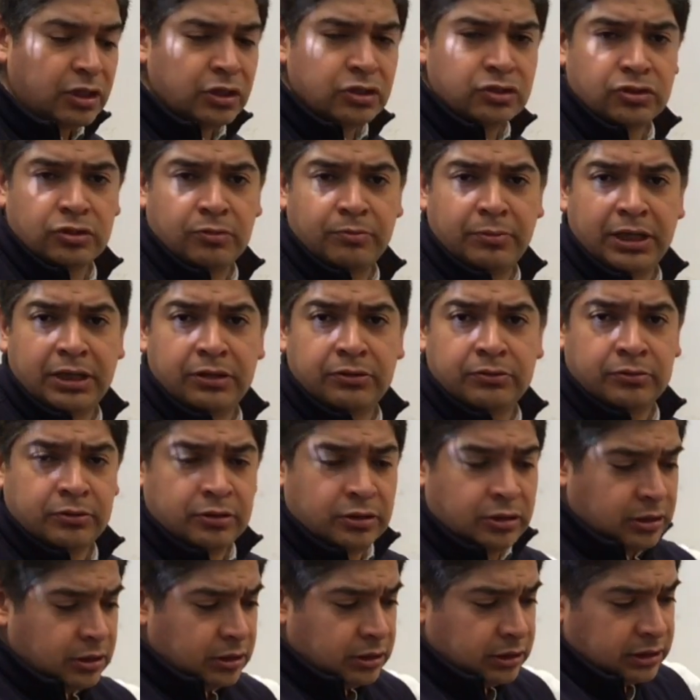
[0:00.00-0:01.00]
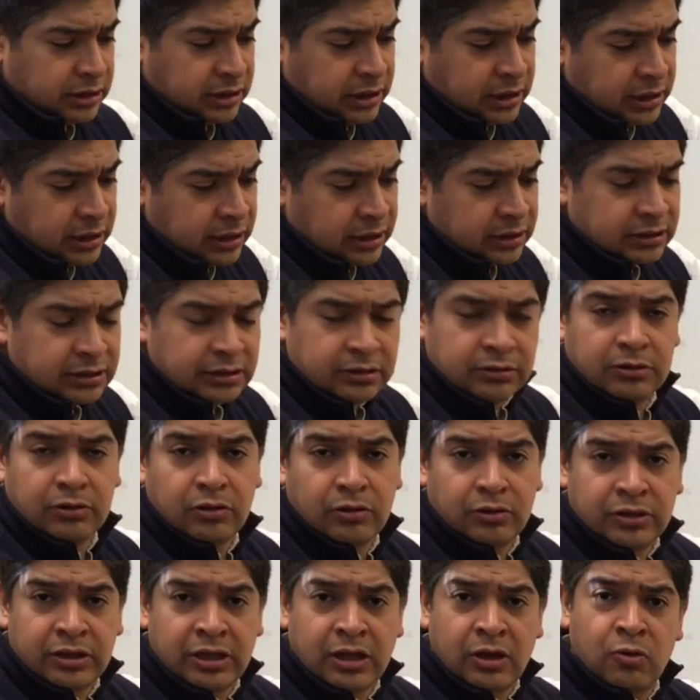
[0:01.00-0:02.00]
somero, tiene
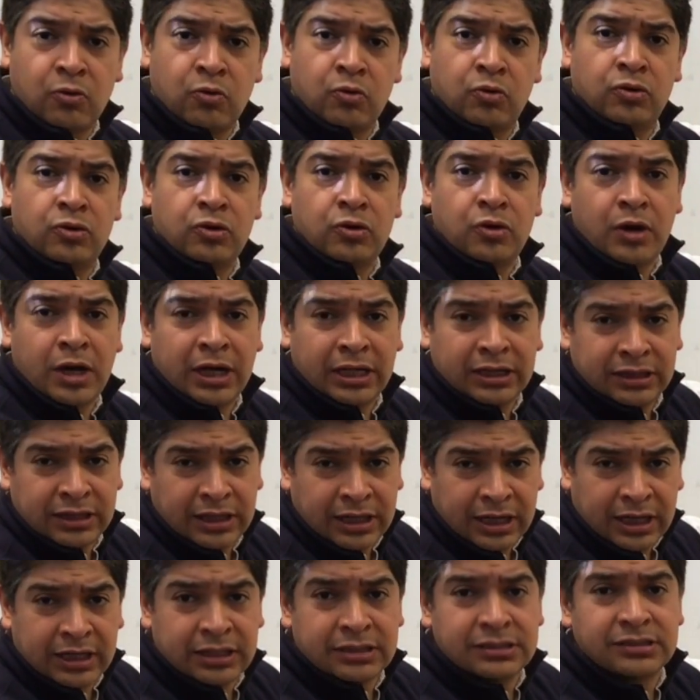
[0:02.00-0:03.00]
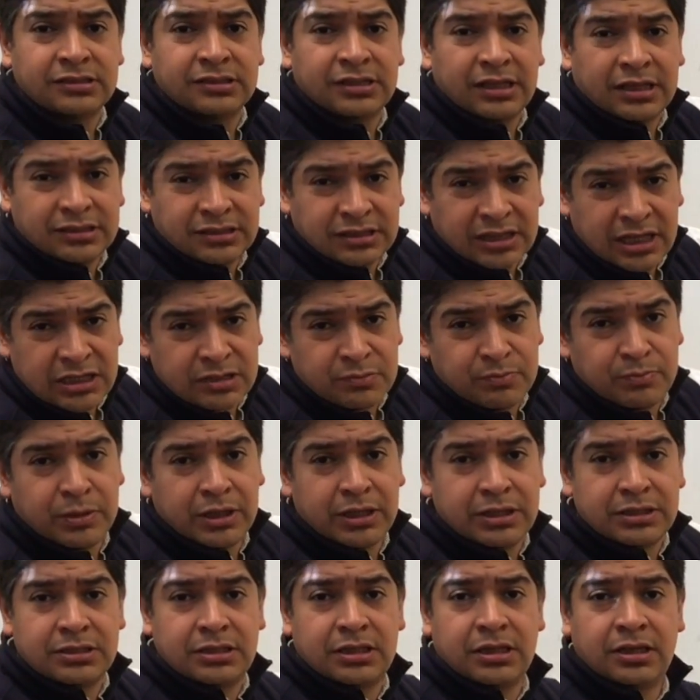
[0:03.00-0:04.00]
de 1 a 3 a 6
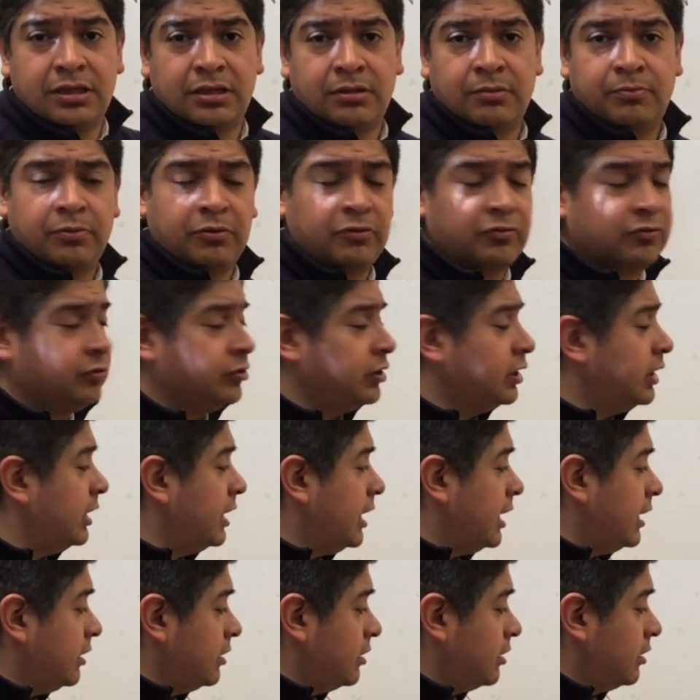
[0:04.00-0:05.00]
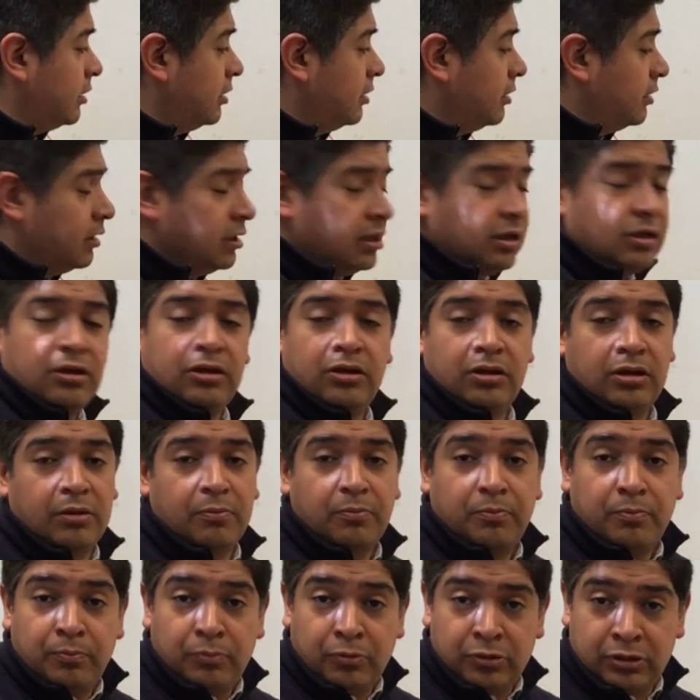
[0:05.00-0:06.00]
pies de profundidad,
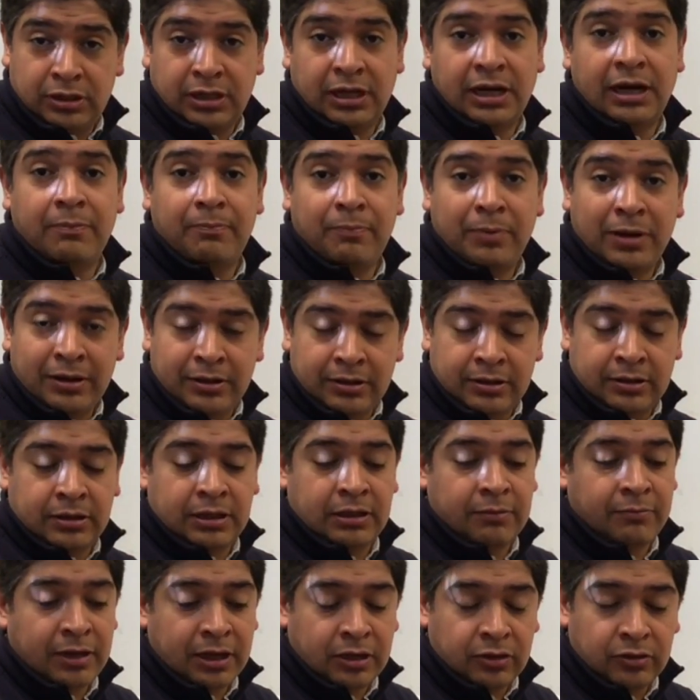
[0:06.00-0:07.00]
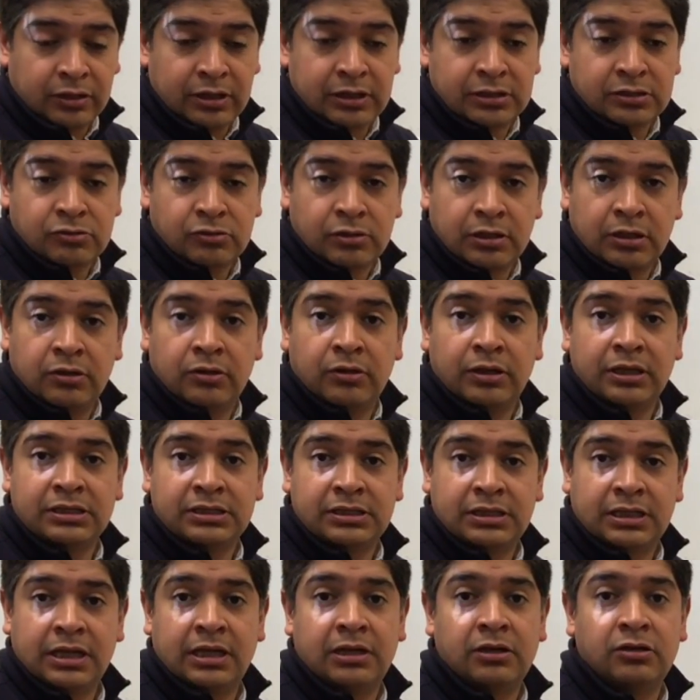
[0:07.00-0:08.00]
porque debajo del suelo
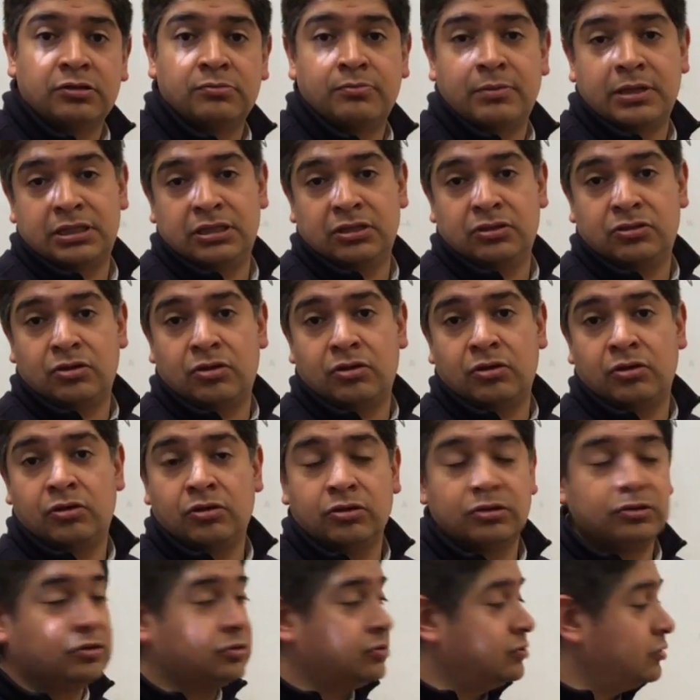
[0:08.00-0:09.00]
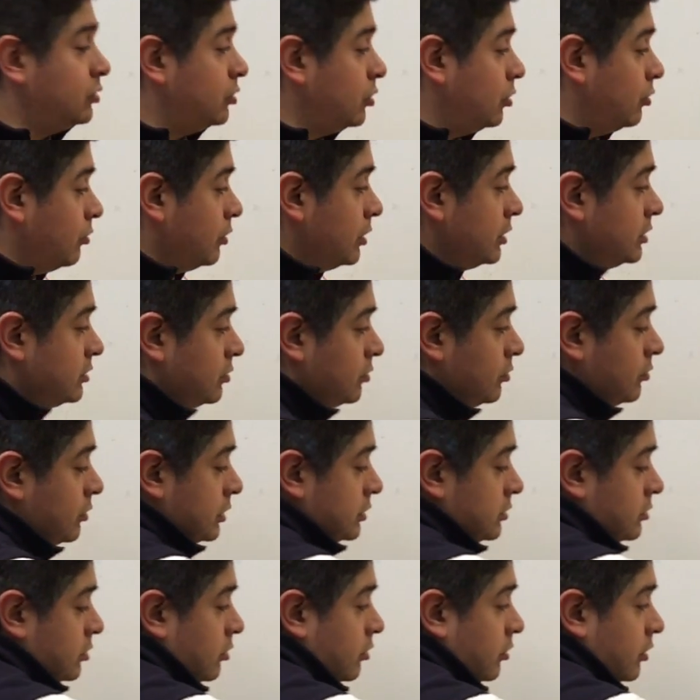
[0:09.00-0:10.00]
están los macizos rocosos. Todo esto
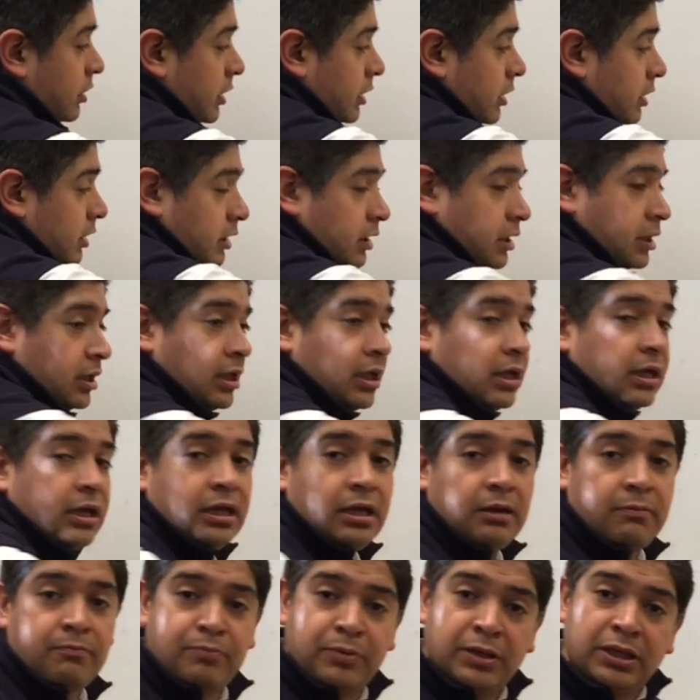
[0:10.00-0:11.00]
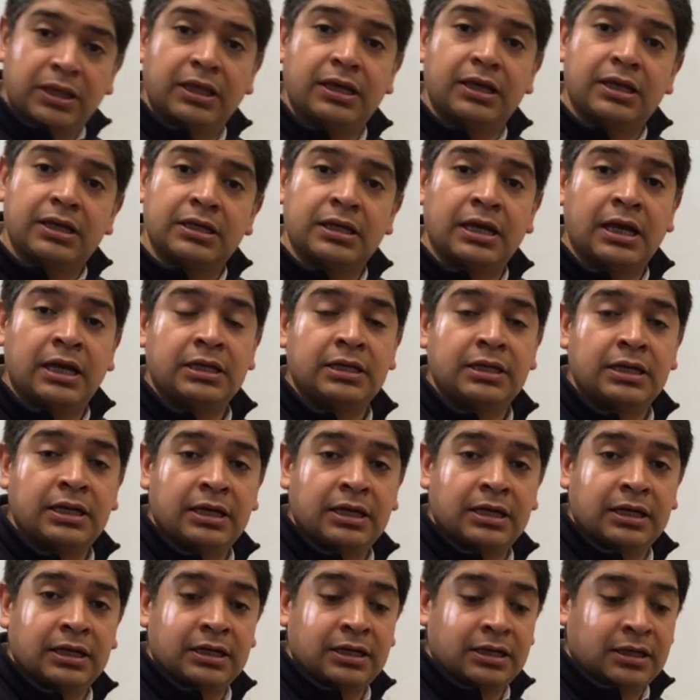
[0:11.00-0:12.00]
es roca que impide que,
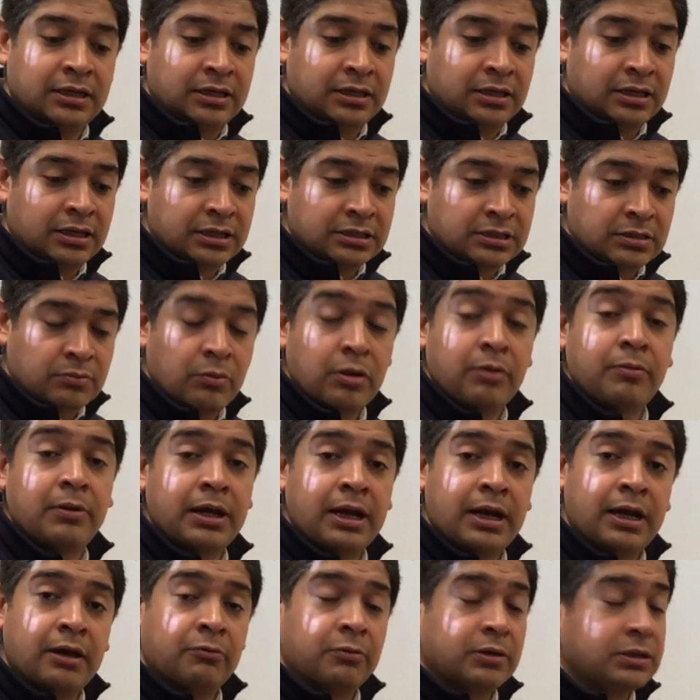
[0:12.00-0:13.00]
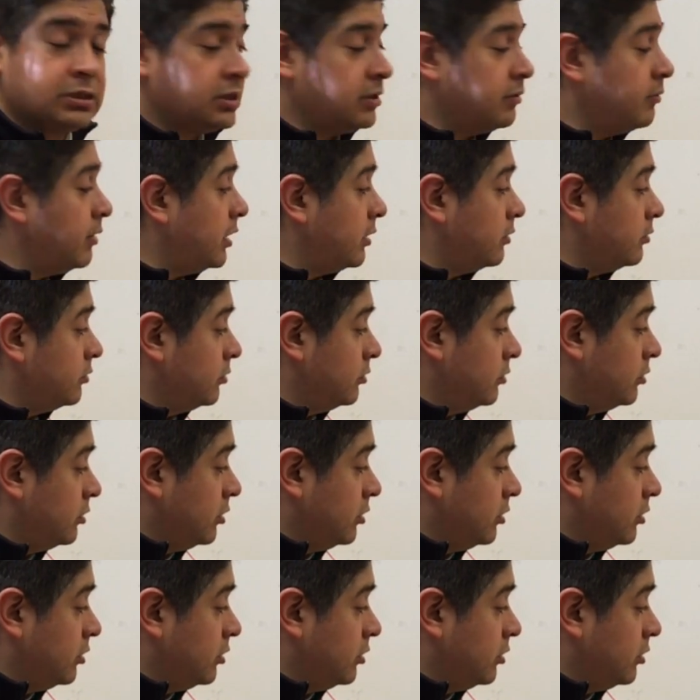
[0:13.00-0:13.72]
haya, que, se mueva el agua hacia abajo.